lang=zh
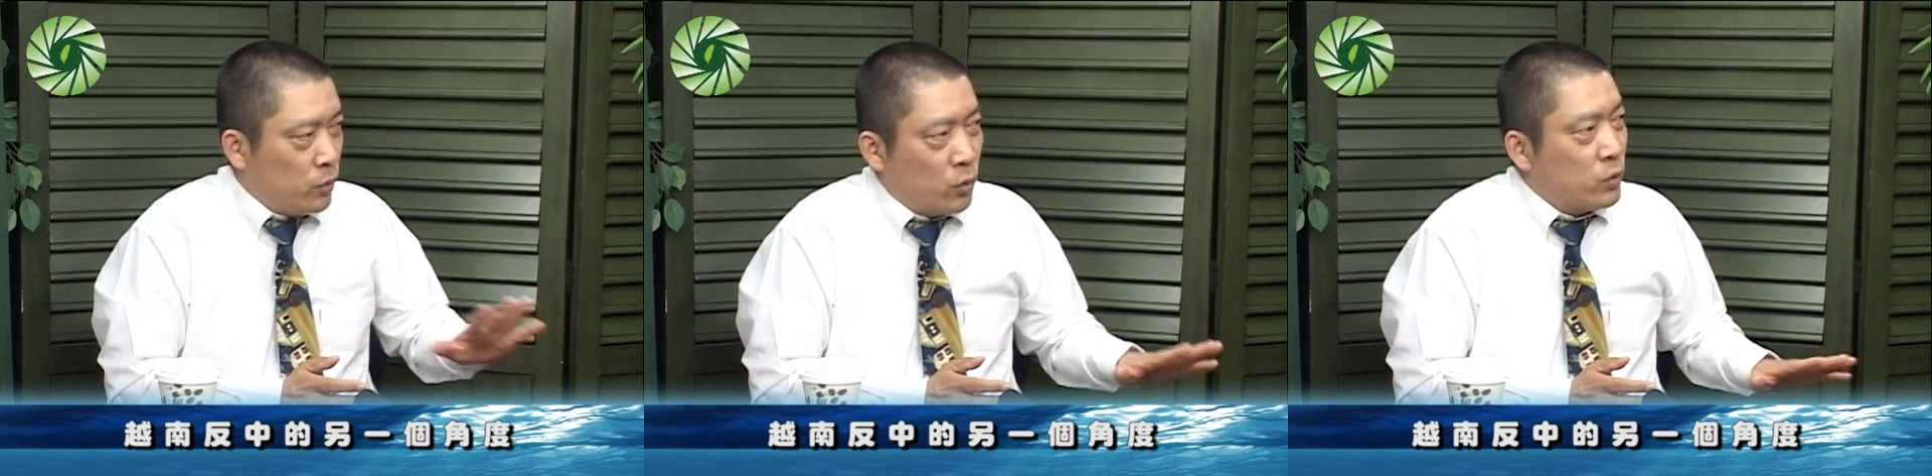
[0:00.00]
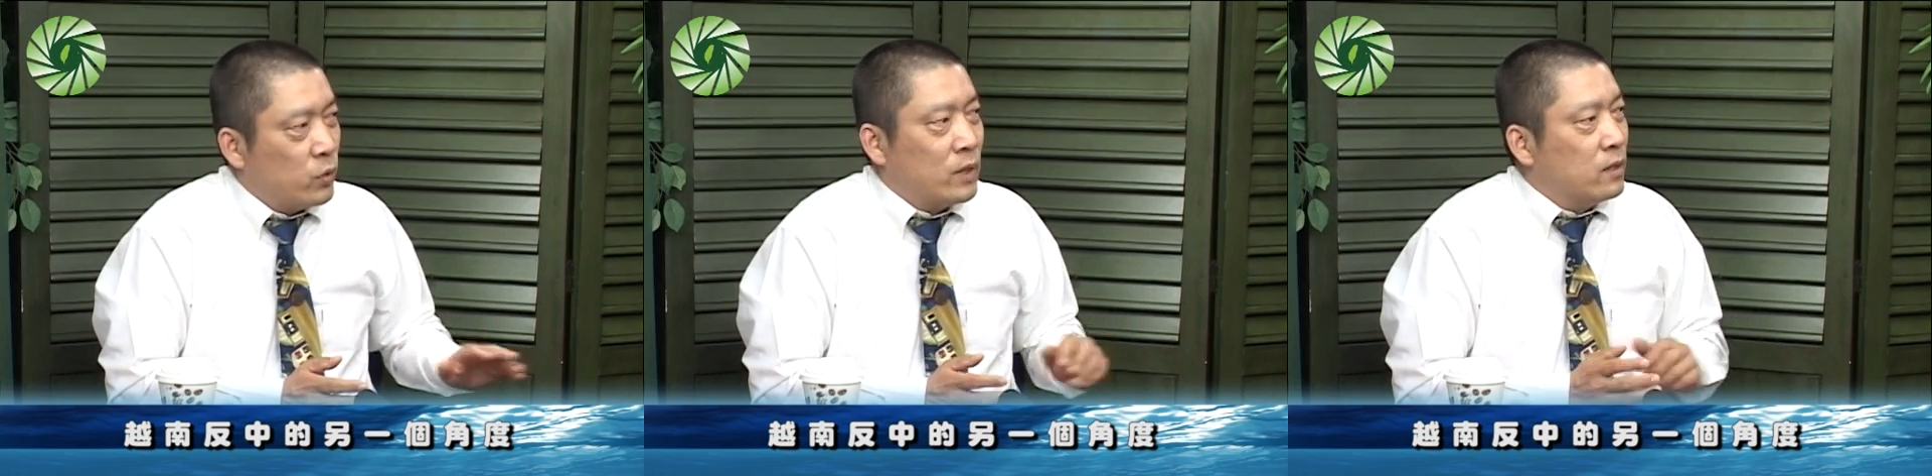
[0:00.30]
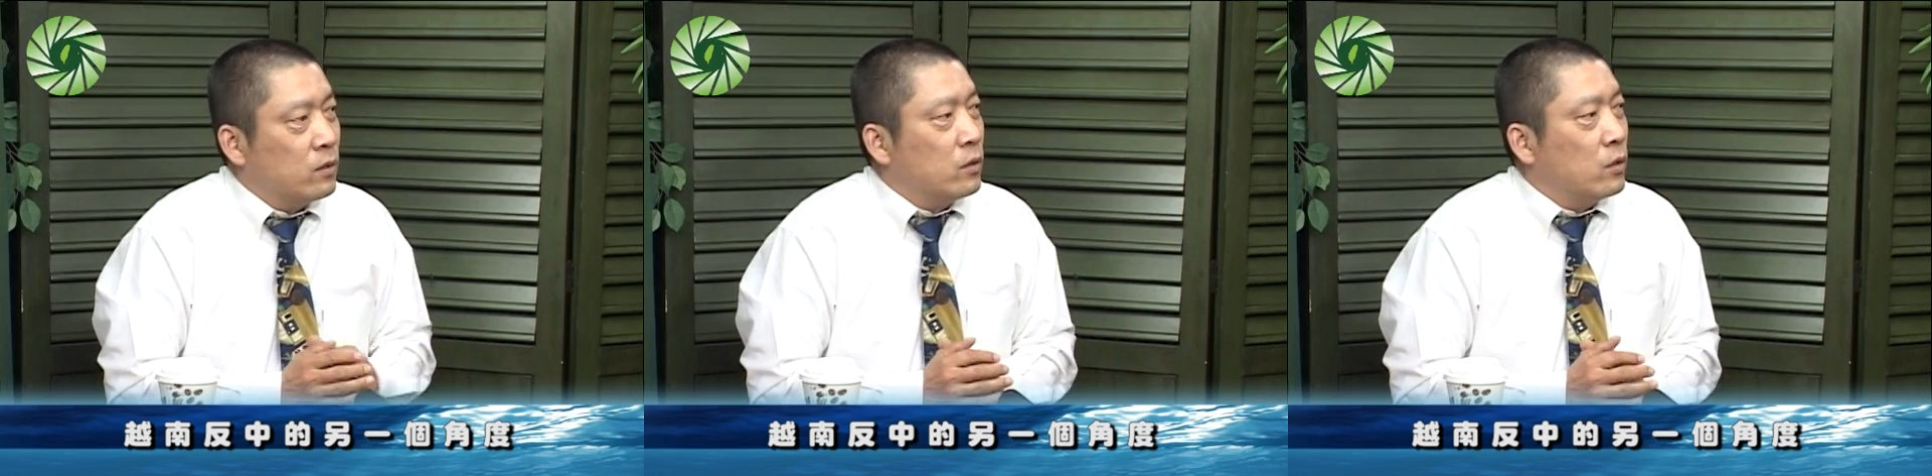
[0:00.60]
就
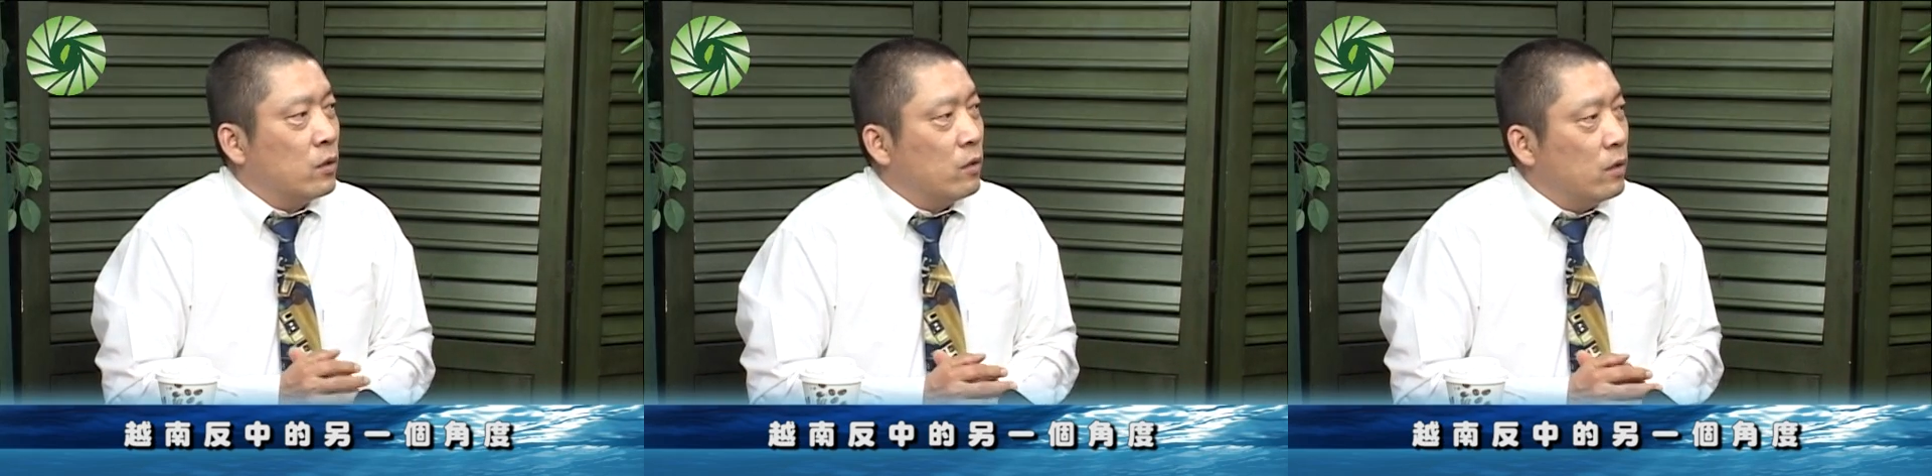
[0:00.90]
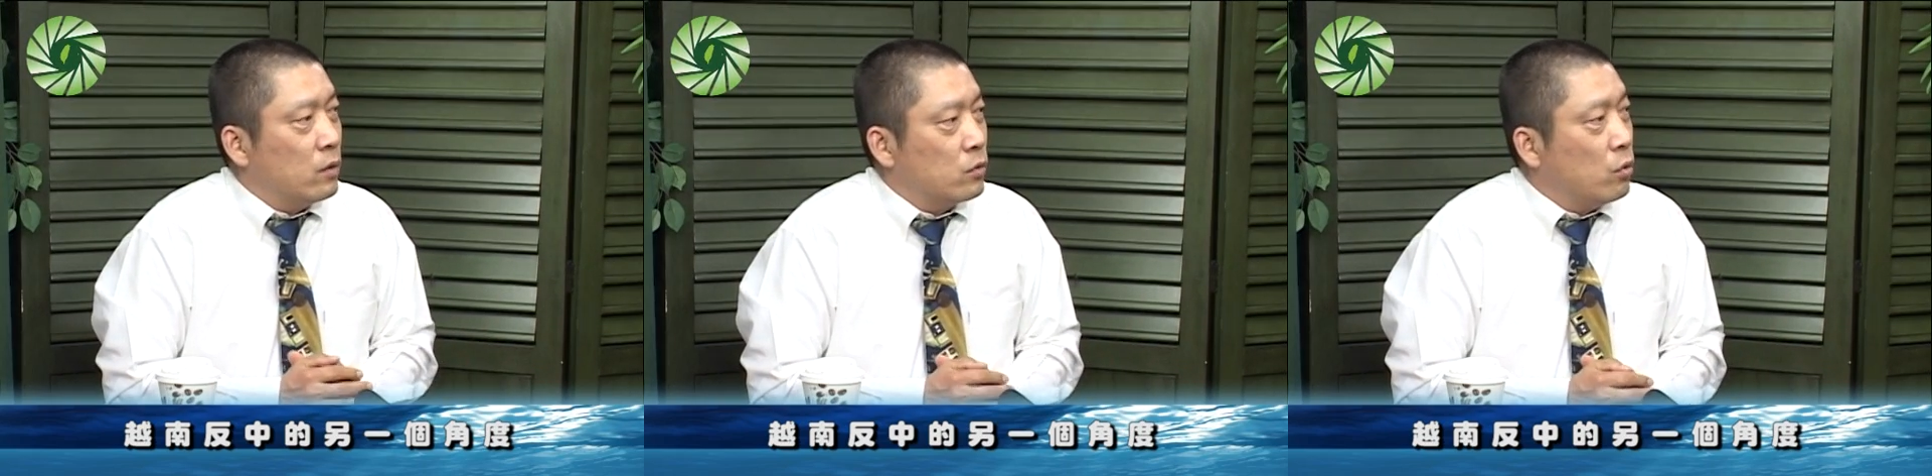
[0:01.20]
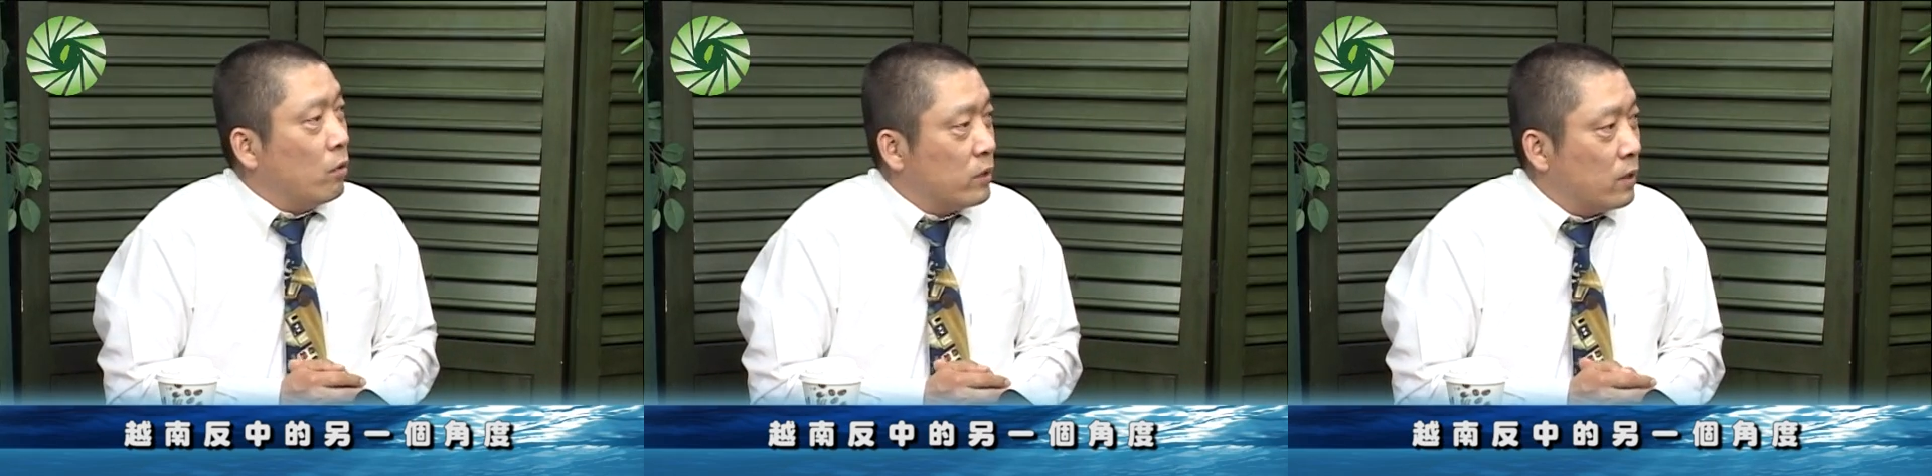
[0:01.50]

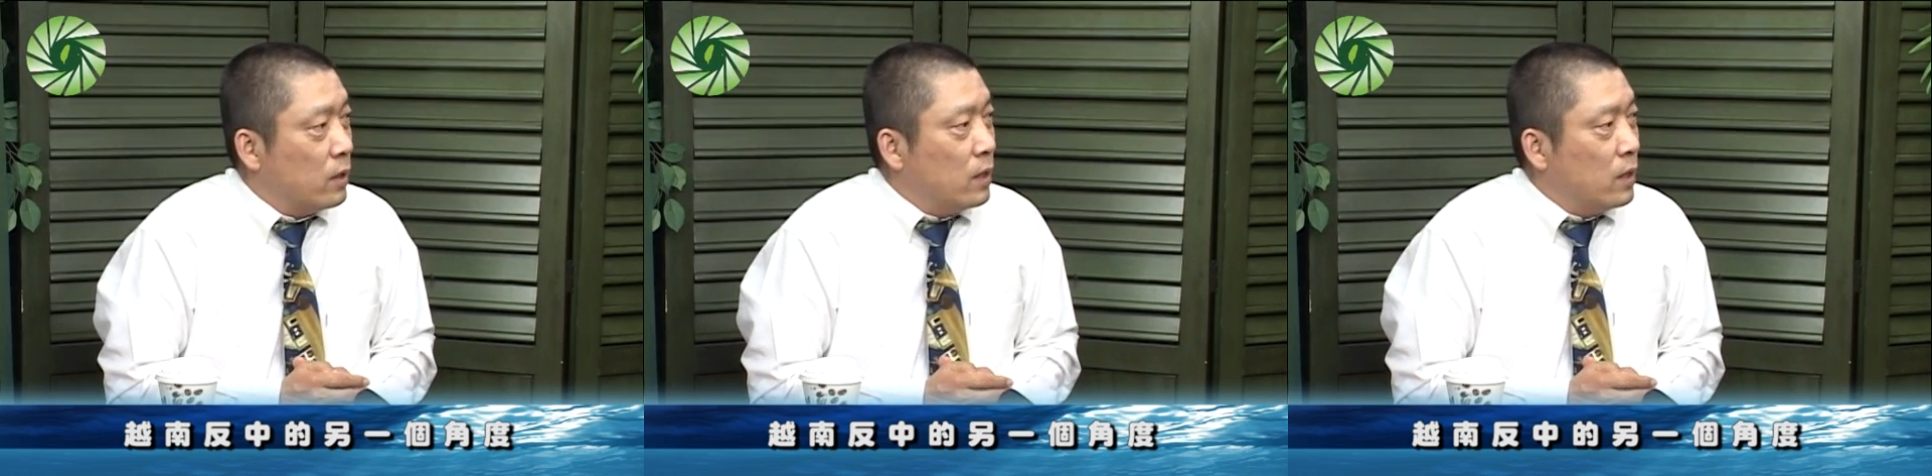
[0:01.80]
错过去了。